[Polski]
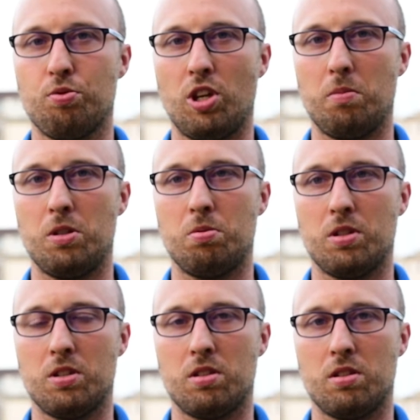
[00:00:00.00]
przebić
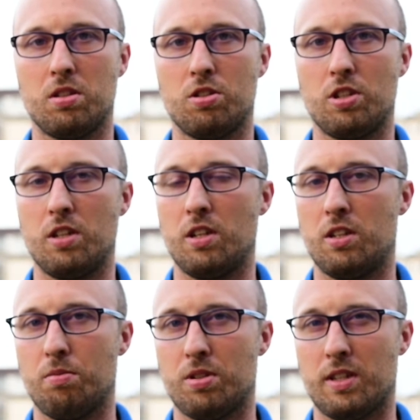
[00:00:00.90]
przez szczelnie i
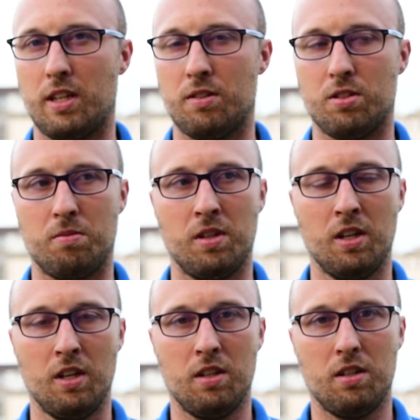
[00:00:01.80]
dobrze grającą
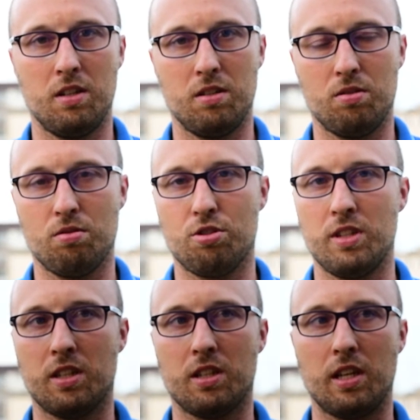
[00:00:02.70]
e,
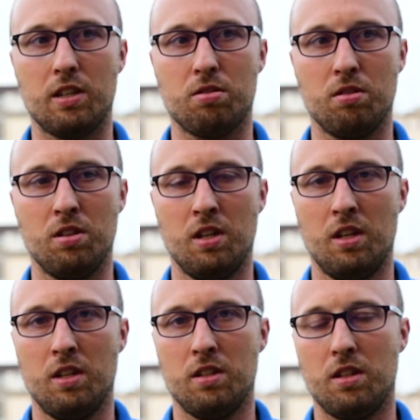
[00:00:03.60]
drużynę GKS-u.
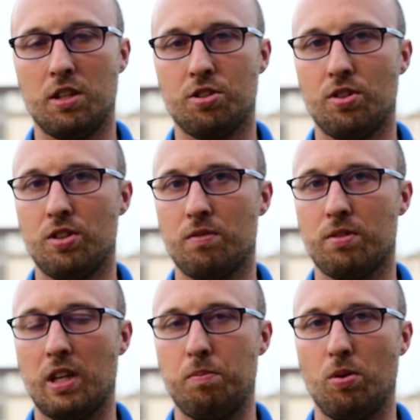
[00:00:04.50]
No, na szczęście w
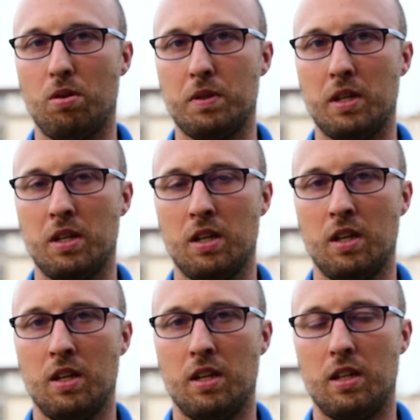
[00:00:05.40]
drugiej połowie
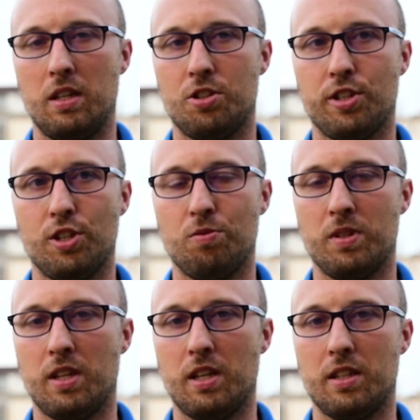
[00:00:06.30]
e, szliśmy
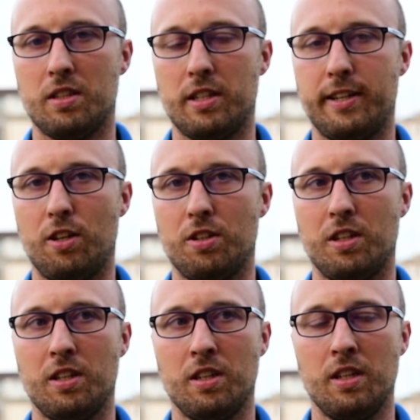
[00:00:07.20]
na 1-0
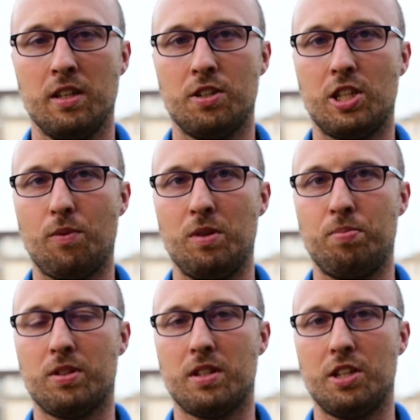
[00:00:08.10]
i chciałbym
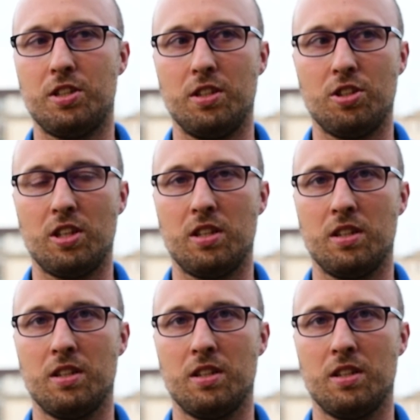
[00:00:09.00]
podkreślić, że